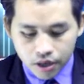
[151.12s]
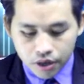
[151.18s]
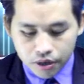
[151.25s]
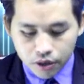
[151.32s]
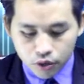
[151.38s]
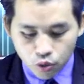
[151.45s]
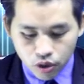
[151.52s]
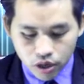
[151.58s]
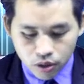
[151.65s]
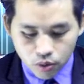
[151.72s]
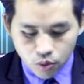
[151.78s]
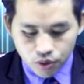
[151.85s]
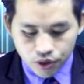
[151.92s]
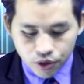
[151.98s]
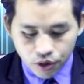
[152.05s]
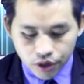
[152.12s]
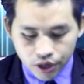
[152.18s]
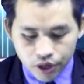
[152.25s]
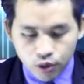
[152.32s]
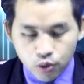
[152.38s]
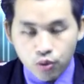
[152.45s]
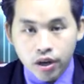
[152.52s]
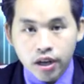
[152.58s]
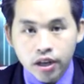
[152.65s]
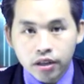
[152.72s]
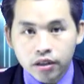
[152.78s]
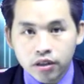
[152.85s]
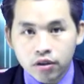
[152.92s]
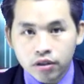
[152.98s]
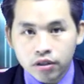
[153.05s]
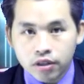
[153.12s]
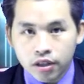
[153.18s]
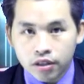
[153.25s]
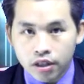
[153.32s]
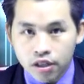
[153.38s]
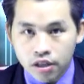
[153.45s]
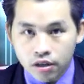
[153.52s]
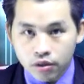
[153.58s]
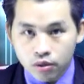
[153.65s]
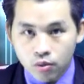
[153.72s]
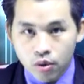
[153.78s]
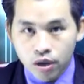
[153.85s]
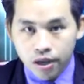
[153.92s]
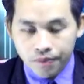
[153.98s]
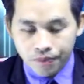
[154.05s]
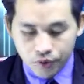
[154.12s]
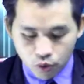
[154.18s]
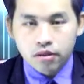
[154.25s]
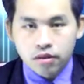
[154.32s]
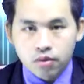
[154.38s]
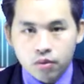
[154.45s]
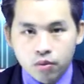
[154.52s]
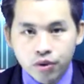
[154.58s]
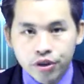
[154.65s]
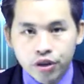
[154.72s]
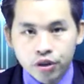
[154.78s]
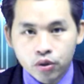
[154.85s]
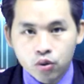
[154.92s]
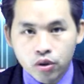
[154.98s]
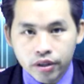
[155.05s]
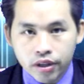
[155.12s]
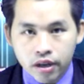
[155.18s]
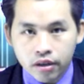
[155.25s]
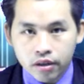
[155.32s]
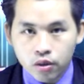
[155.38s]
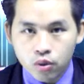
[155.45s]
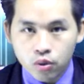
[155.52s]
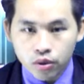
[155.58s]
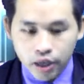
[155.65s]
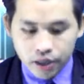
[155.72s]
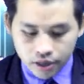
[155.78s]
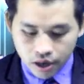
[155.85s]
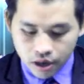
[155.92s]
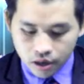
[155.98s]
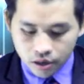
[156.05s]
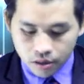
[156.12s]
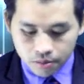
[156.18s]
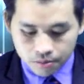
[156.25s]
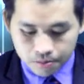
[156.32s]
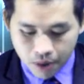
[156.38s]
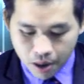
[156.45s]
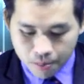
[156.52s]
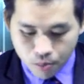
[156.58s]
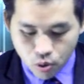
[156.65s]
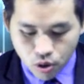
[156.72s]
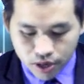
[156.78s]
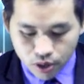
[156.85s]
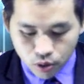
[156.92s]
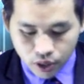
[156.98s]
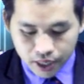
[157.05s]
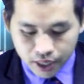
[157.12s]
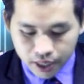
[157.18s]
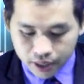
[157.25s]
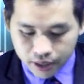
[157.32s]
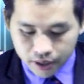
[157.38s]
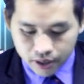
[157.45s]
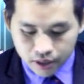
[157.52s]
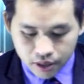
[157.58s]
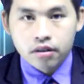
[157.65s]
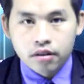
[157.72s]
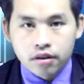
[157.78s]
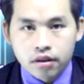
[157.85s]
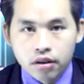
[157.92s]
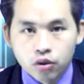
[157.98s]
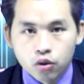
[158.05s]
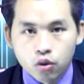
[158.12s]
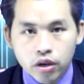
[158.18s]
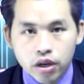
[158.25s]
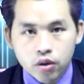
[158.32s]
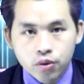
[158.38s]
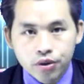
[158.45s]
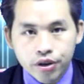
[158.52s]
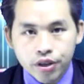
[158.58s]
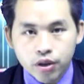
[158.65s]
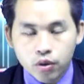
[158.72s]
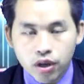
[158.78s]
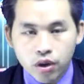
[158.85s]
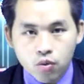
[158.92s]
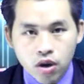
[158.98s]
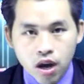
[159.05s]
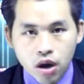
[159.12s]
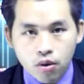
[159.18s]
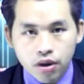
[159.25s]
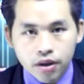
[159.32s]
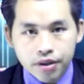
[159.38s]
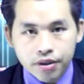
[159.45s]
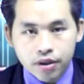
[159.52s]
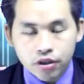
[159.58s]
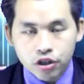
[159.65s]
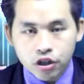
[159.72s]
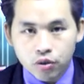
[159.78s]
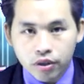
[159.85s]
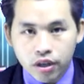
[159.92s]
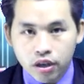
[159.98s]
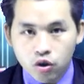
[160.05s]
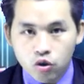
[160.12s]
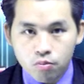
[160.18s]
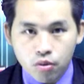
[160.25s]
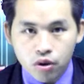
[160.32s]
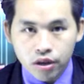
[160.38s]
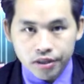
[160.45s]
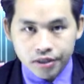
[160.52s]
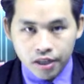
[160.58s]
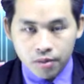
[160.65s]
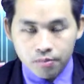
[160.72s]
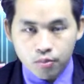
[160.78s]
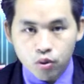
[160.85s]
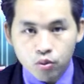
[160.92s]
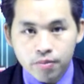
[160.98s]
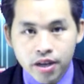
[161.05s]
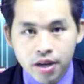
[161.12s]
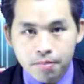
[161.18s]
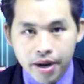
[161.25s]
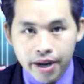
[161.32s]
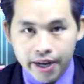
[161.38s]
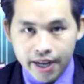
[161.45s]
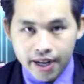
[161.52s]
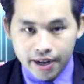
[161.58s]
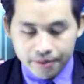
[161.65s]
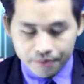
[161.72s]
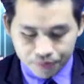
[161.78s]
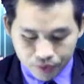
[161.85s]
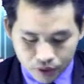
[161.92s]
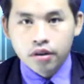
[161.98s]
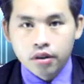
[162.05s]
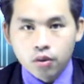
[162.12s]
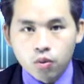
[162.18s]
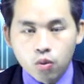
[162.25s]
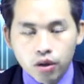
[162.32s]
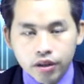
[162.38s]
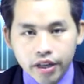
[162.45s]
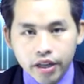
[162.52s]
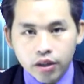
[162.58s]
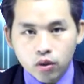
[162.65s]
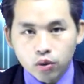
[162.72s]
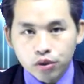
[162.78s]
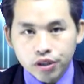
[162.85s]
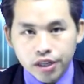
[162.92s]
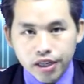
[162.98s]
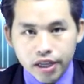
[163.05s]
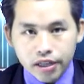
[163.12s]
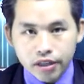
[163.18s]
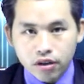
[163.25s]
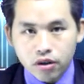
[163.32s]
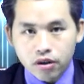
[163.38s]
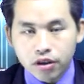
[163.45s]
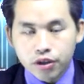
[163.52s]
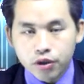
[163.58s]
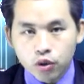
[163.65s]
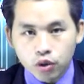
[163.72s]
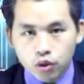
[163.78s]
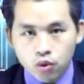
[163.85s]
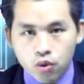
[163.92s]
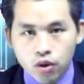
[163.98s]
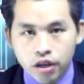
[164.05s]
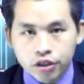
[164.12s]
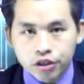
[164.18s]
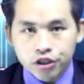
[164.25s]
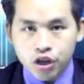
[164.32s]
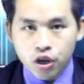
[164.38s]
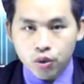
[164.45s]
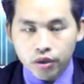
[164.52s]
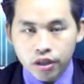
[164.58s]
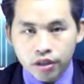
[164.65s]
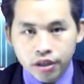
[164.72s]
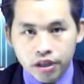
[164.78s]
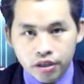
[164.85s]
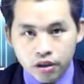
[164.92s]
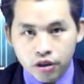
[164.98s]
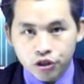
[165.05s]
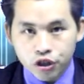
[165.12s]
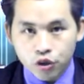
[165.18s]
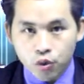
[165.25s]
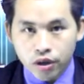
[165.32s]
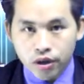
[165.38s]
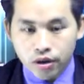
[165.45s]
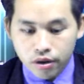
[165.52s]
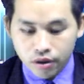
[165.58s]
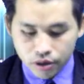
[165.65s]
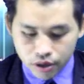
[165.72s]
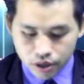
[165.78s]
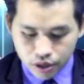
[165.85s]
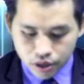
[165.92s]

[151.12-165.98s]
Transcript: nếu tù khang cua do ít tù năng nhót tới tết trời tua và do tuôn tàu lúc tết trời bà bùa nhiều cái nì nếu tù khang cua do ít tù năng của hao lử nhót tròn tàu lúc bò lít sắt phủ bia máy ninh uốn tết tù chỉ năng nò nếu do tua tròn tàu tết trời lọt chùa nò